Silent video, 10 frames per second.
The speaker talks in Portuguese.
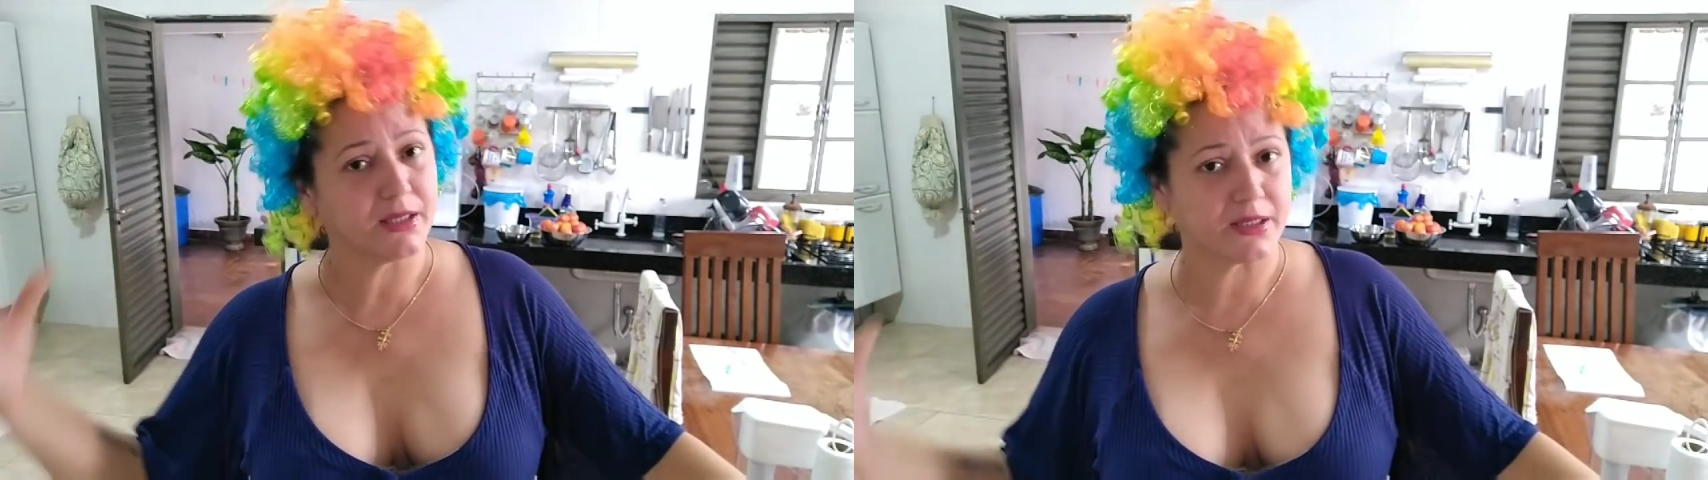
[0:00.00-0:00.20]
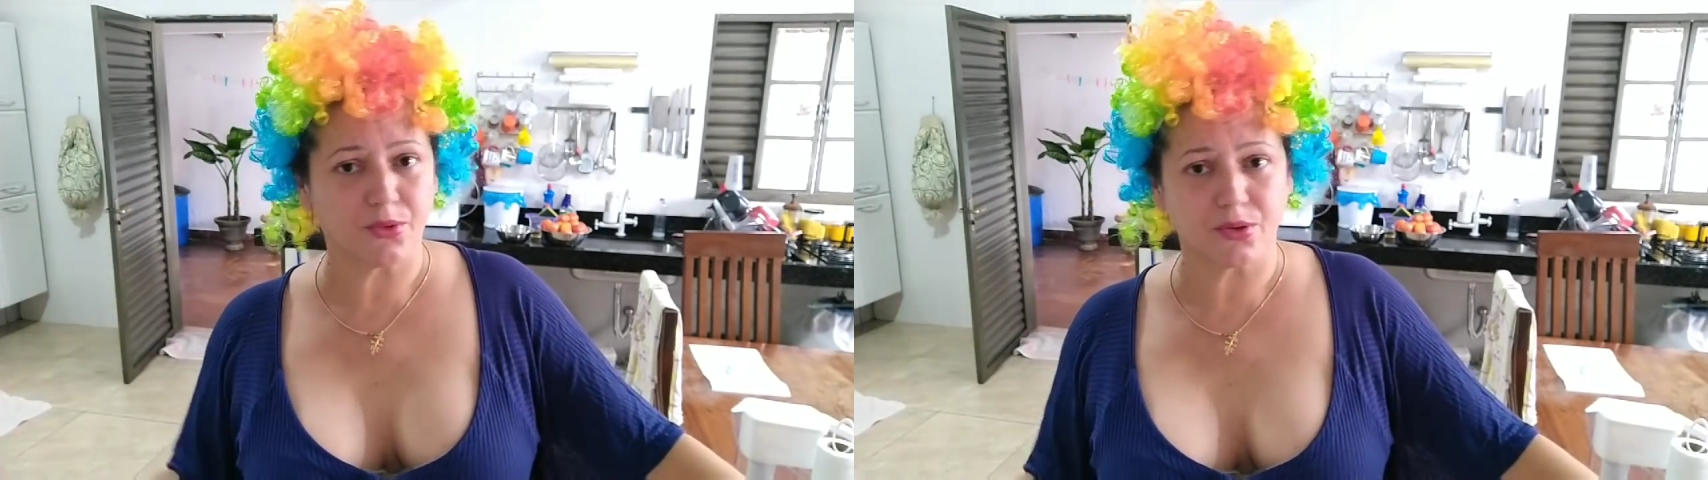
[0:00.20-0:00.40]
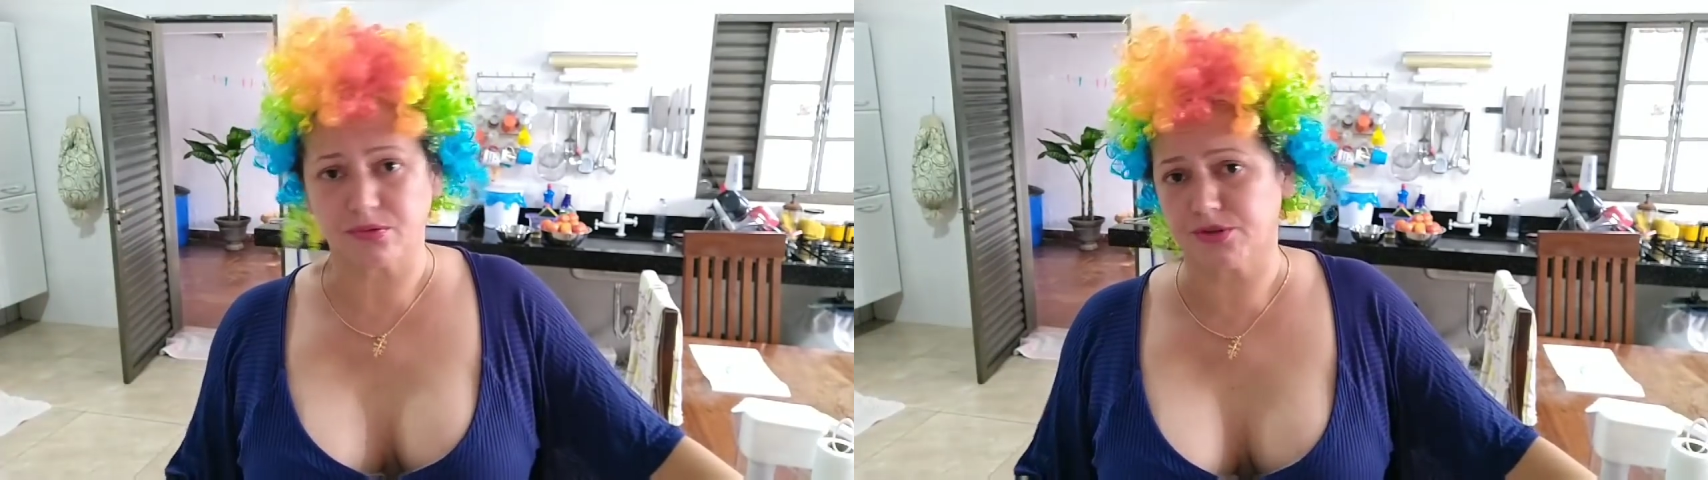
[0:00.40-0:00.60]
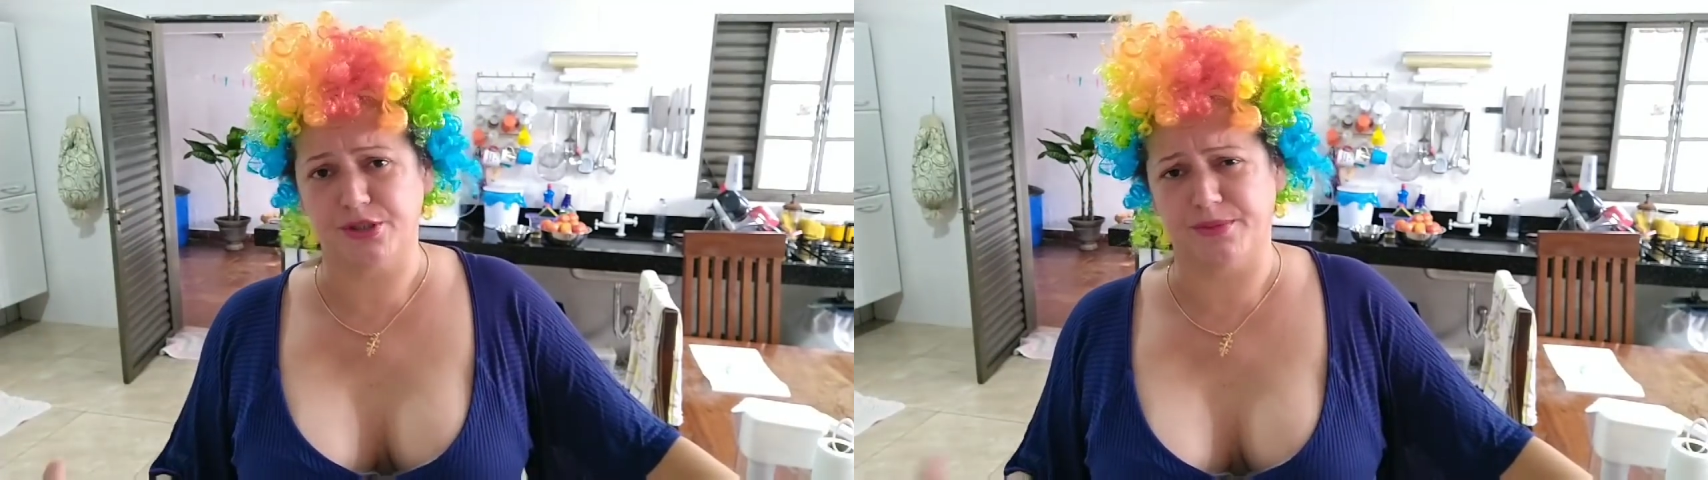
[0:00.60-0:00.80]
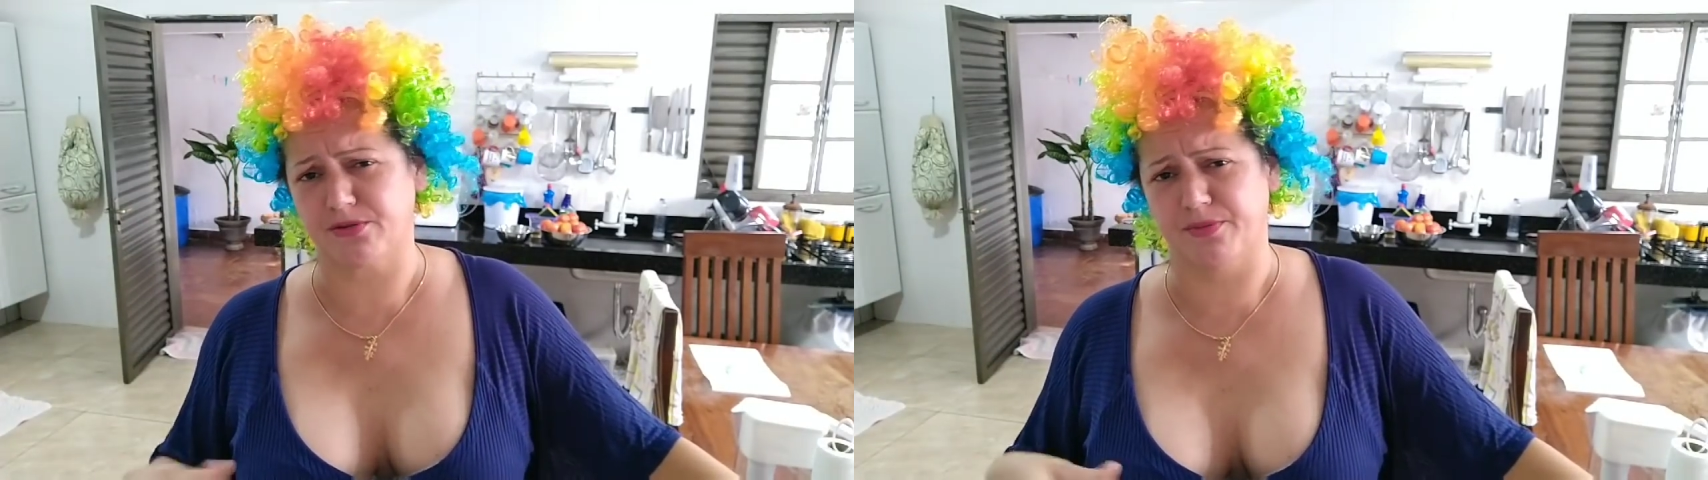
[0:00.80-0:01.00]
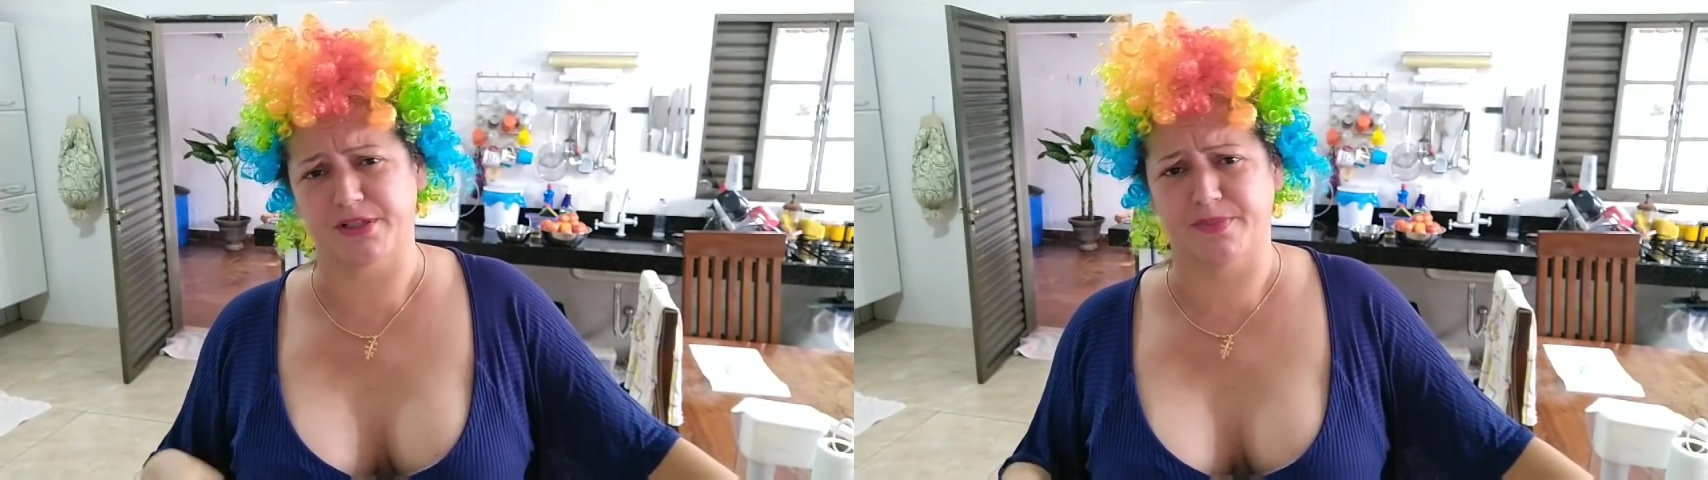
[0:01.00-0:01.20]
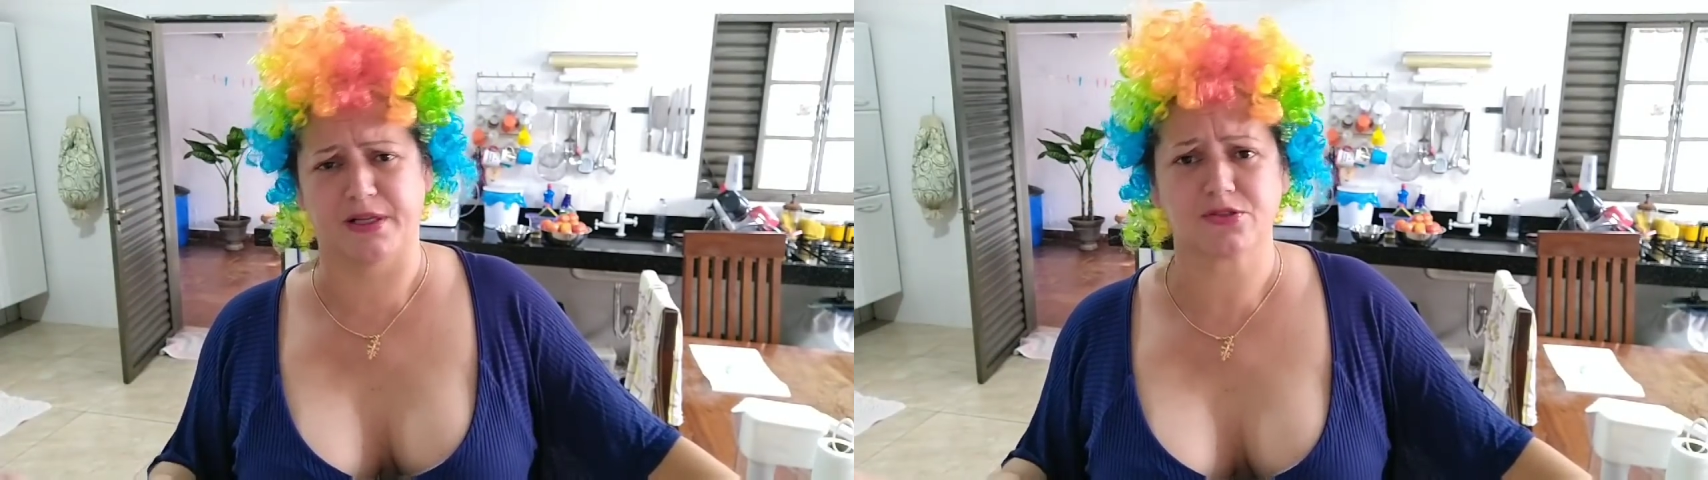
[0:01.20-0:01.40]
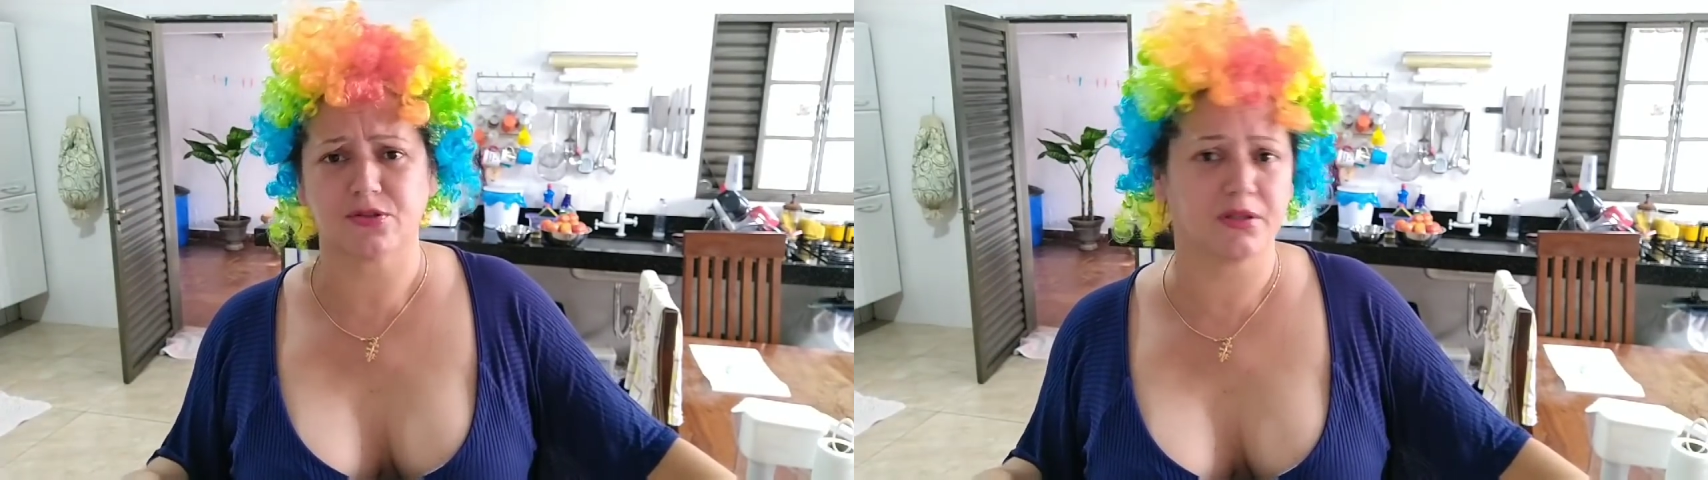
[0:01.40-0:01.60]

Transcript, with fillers: até o outro dia, mais ou menos pelas